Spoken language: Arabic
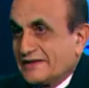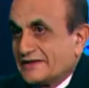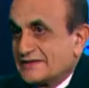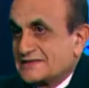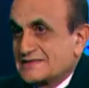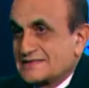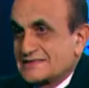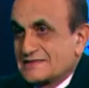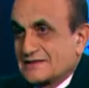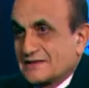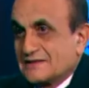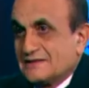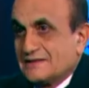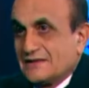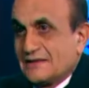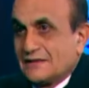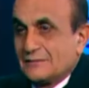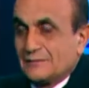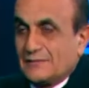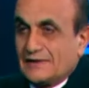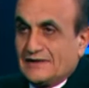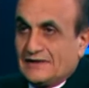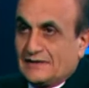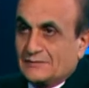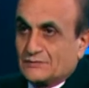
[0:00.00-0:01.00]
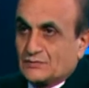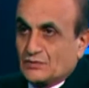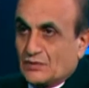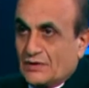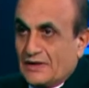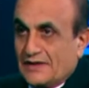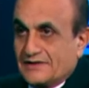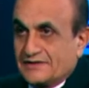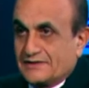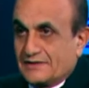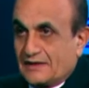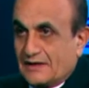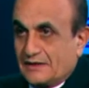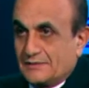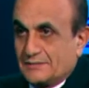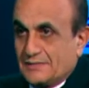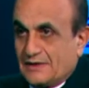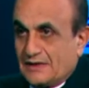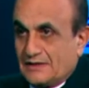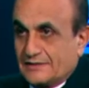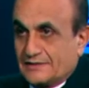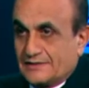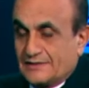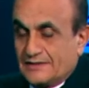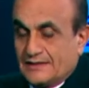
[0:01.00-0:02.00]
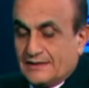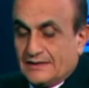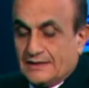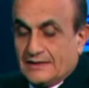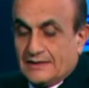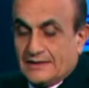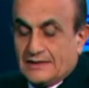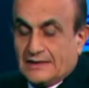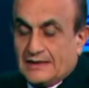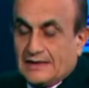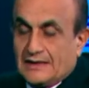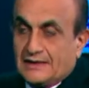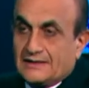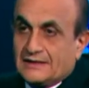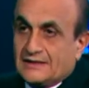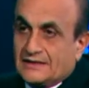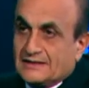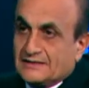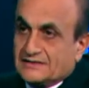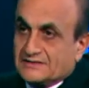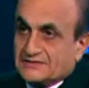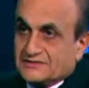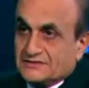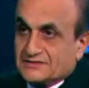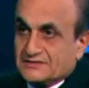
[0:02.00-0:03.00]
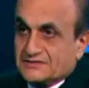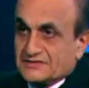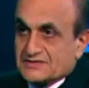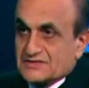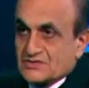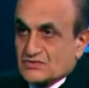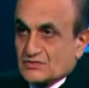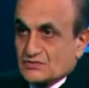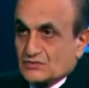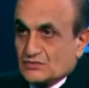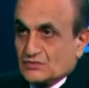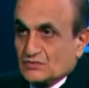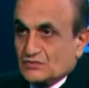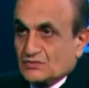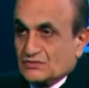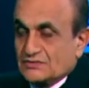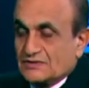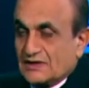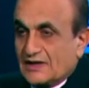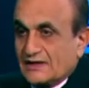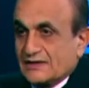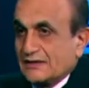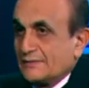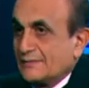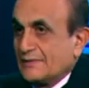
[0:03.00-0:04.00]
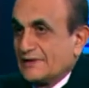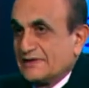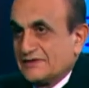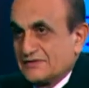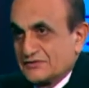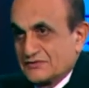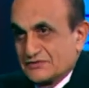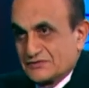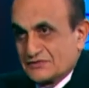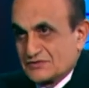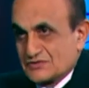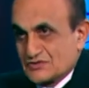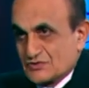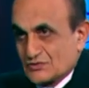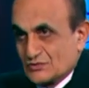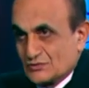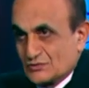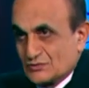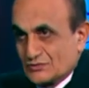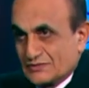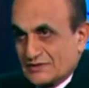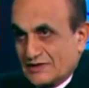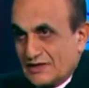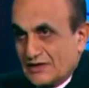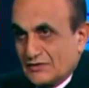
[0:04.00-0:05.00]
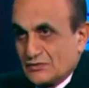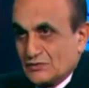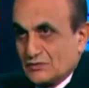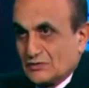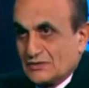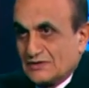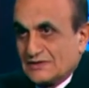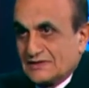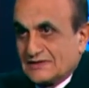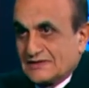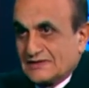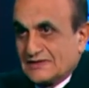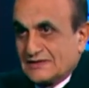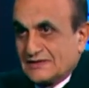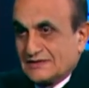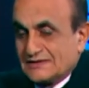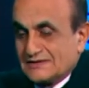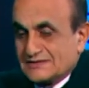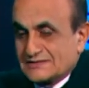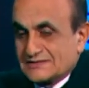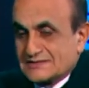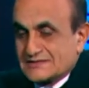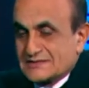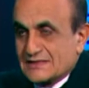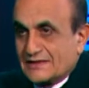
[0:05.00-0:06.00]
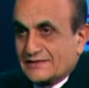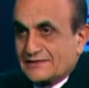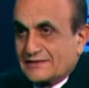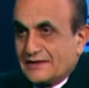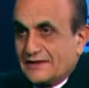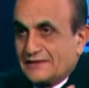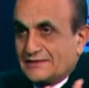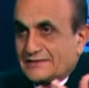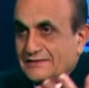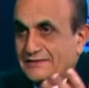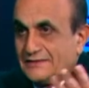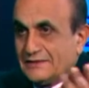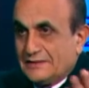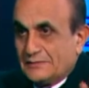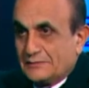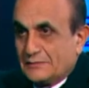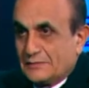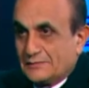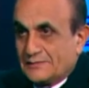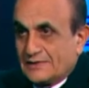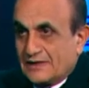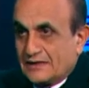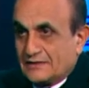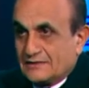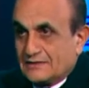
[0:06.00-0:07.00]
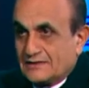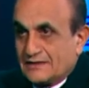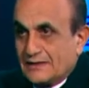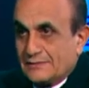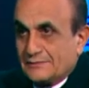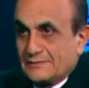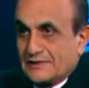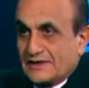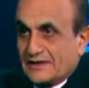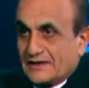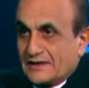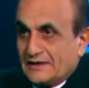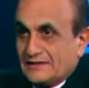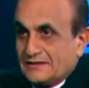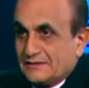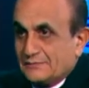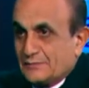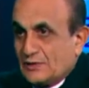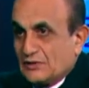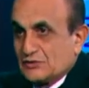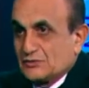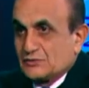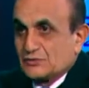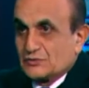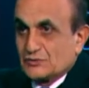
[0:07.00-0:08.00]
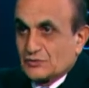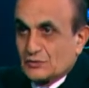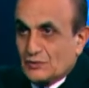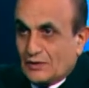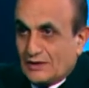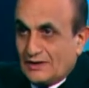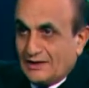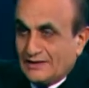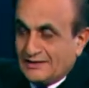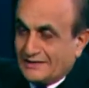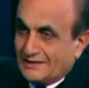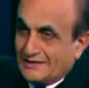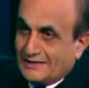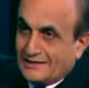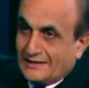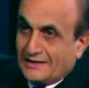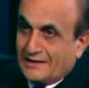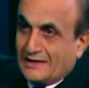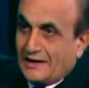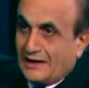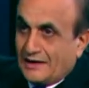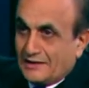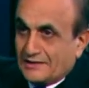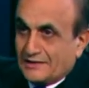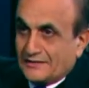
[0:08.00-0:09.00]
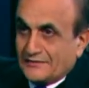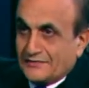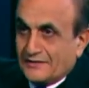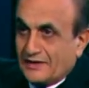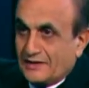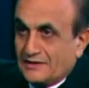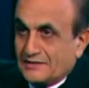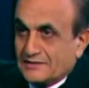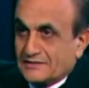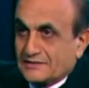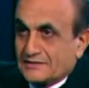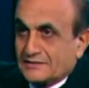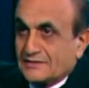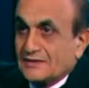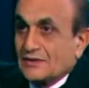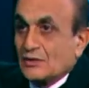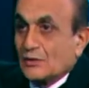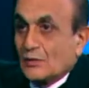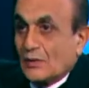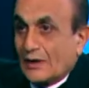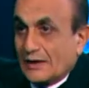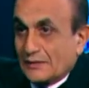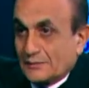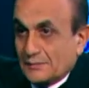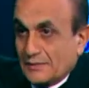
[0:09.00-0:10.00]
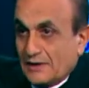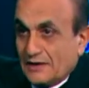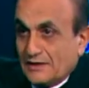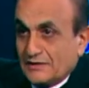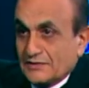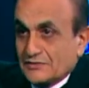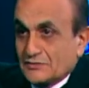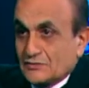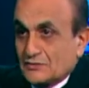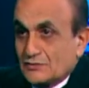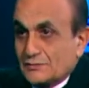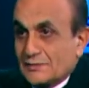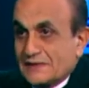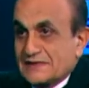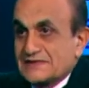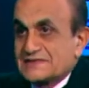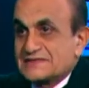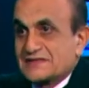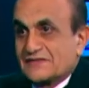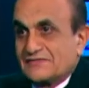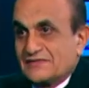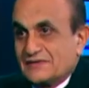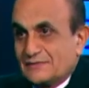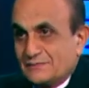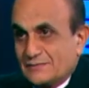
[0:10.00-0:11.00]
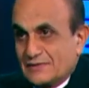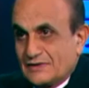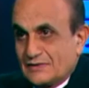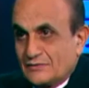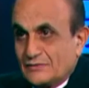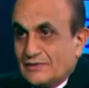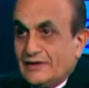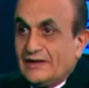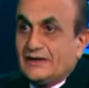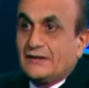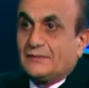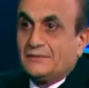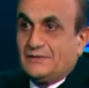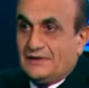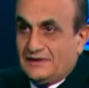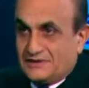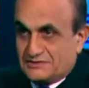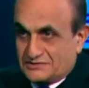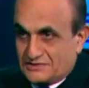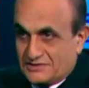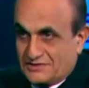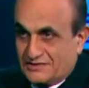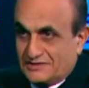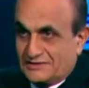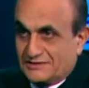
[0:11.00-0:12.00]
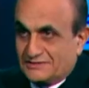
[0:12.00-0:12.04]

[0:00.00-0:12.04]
نستغل هالمي اللي عم تروح هدر على البحر هلا ضد السدود انا ماني ضد السدود لانه السد هيدي نعمه من الله لا بدنا نخلي ميته تروح على النهر وعلى البحر نحن بحاجه لها خاصه